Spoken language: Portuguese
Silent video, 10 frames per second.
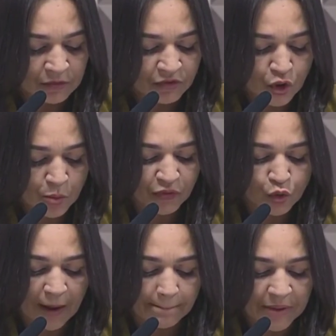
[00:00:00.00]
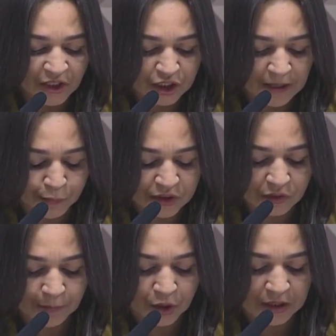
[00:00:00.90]
Visto como figura mítica por
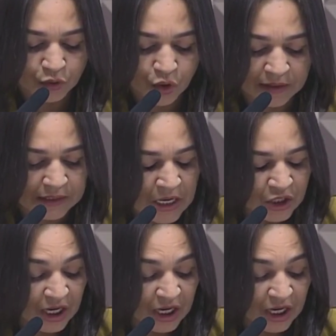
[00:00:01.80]
seus apoiadores,